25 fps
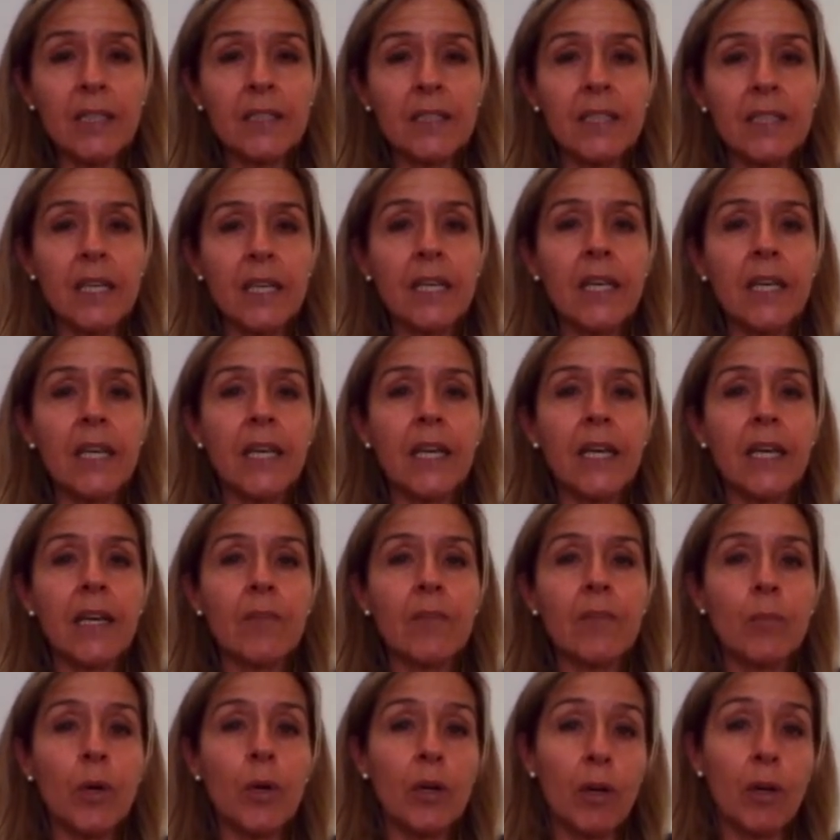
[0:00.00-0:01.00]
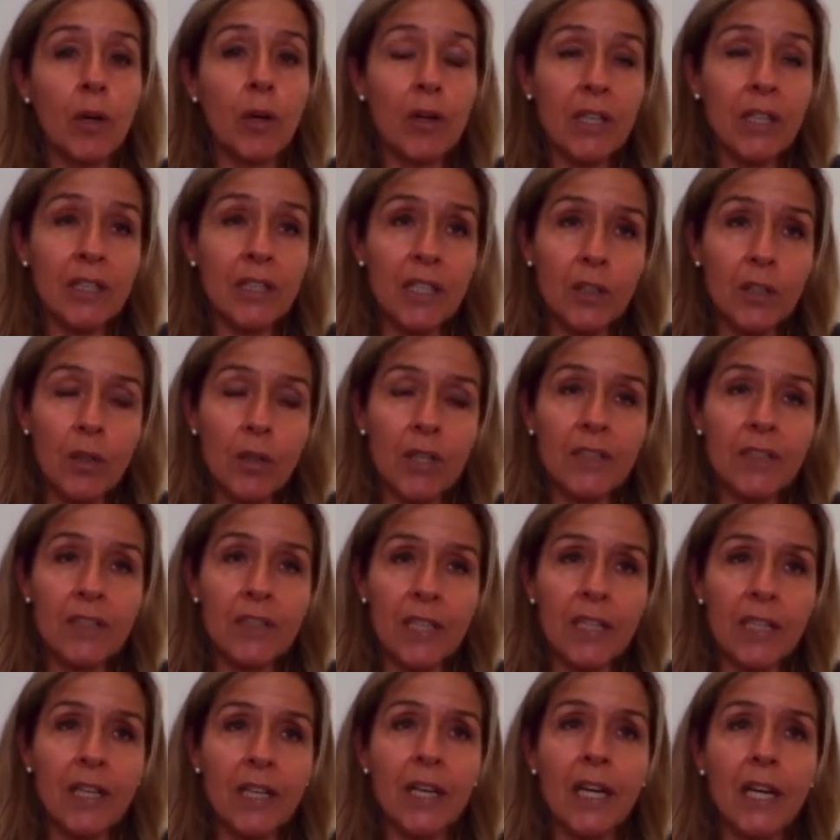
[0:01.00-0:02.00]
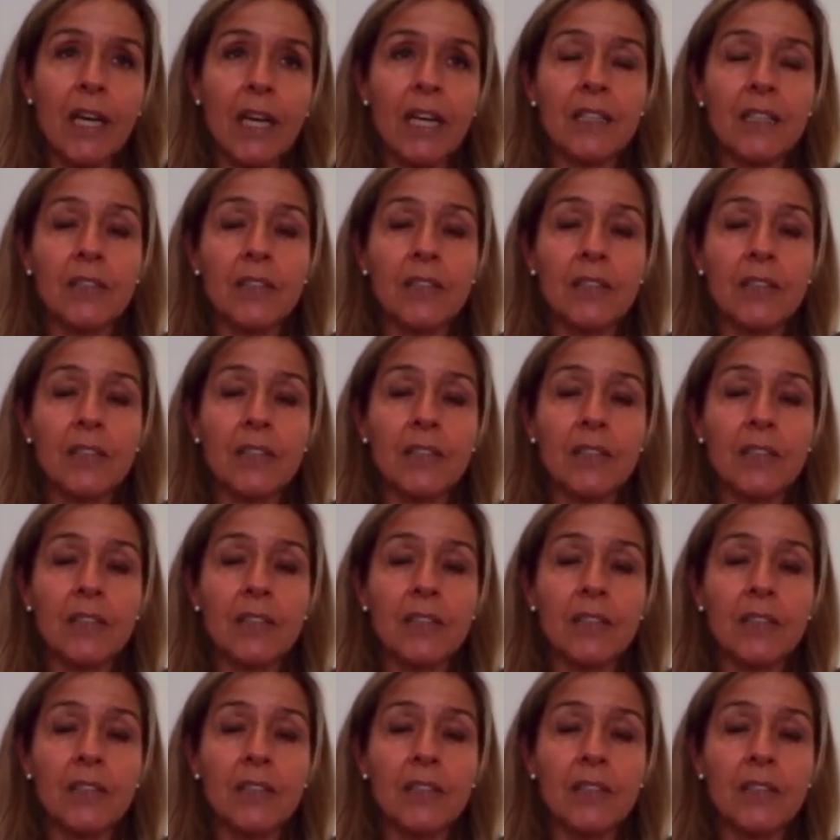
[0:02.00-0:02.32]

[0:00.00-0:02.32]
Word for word: Así es que, bueno, ahora se nos acerca la